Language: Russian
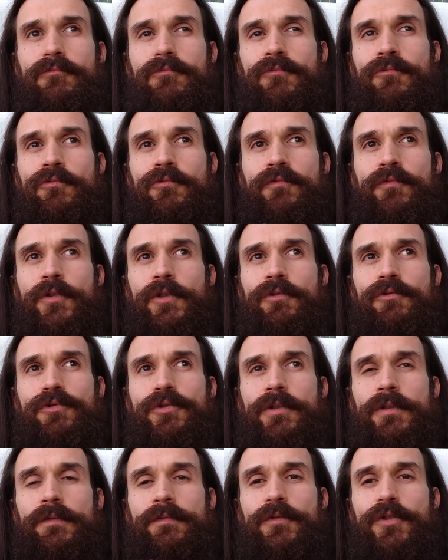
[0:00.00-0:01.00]
ну,
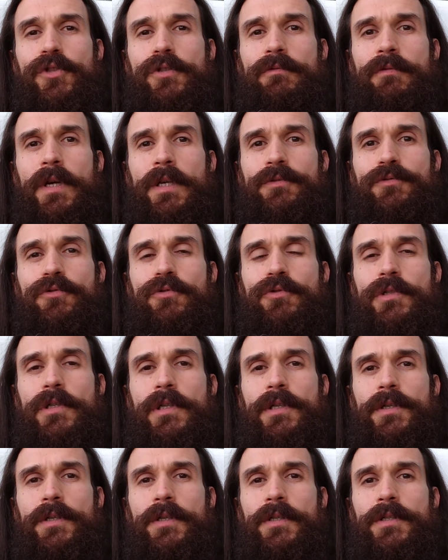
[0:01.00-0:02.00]
вынужден выживать все
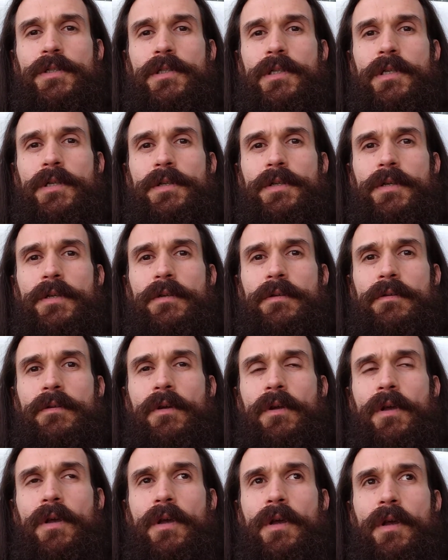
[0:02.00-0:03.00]
сильнее и сильнее.
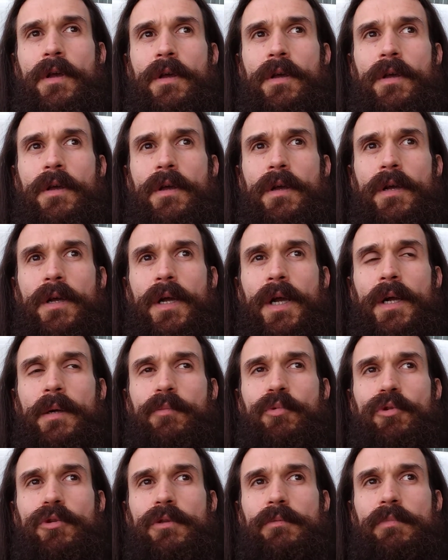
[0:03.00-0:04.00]
Как
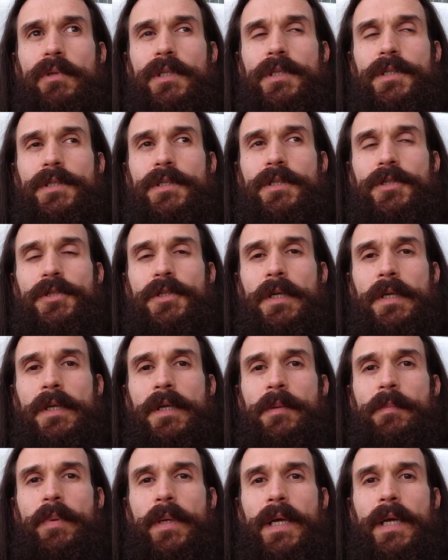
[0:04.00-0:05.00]
будто бы
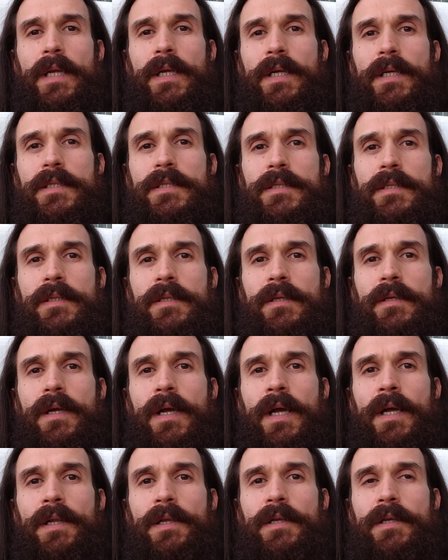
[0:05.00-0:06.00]
достижения прогресса,
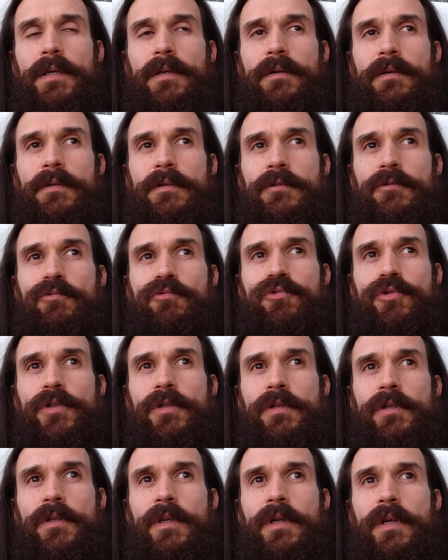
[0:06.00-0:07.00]
они
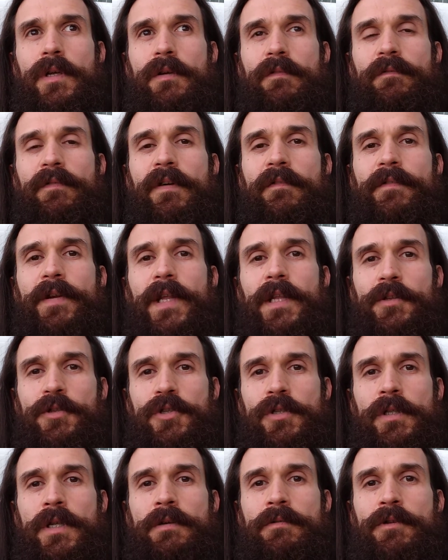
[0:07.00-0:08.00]
служат во вред
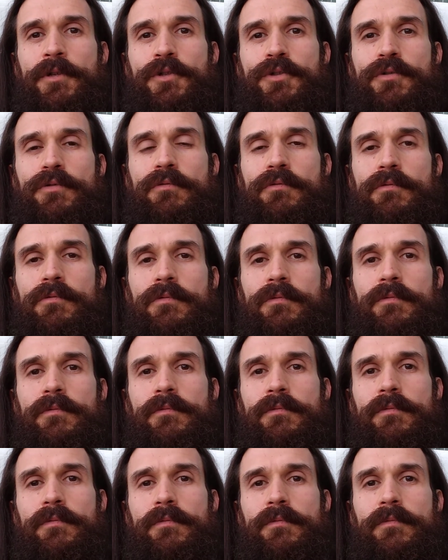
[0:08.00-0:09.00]
человечеству.
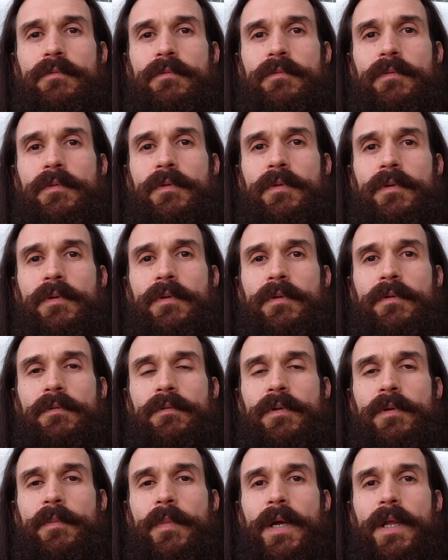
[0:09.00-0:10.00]

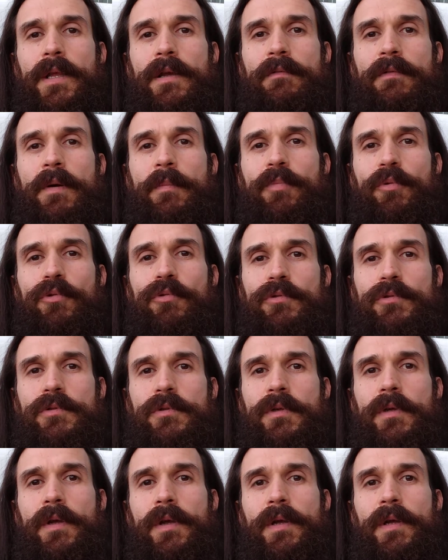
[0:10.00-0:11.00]
Внимание, вопрос.
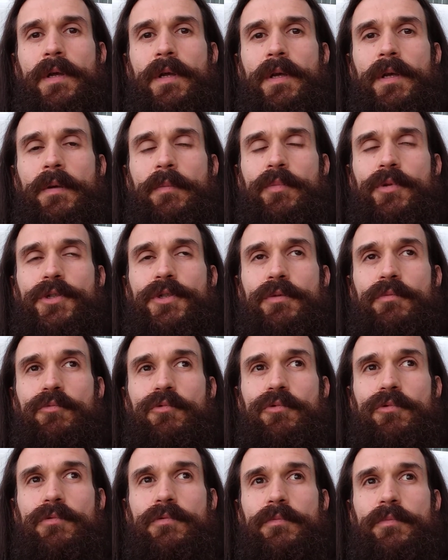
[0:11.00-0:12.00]

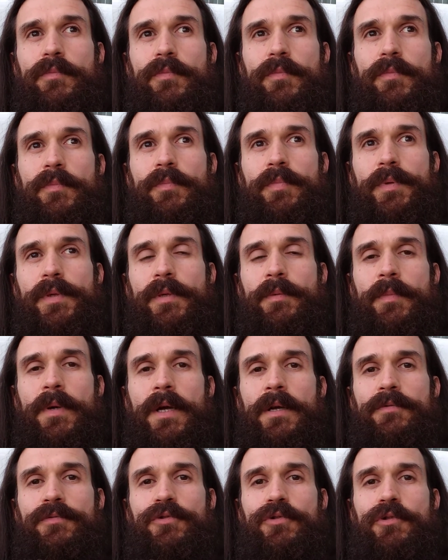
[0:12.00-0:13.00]
Почему,
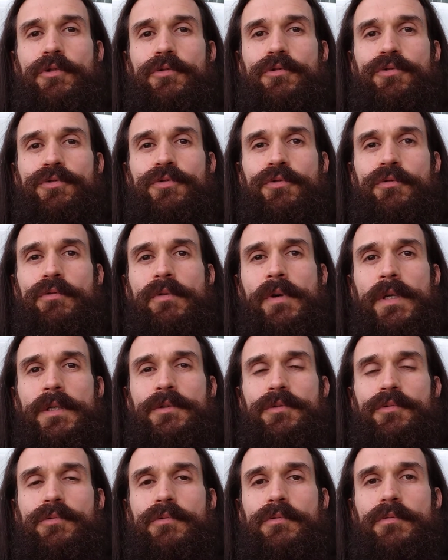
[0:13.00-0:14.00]
понимая всю эту
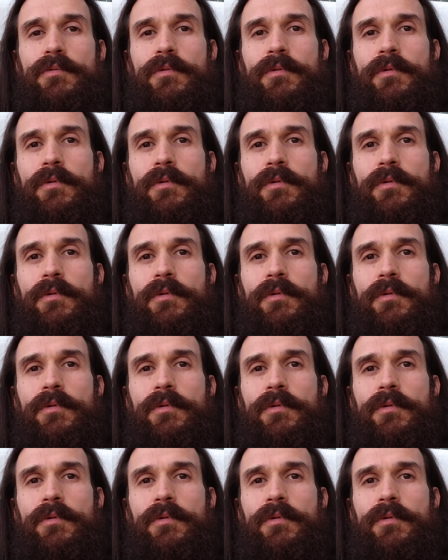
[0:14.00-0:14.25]
ситуацию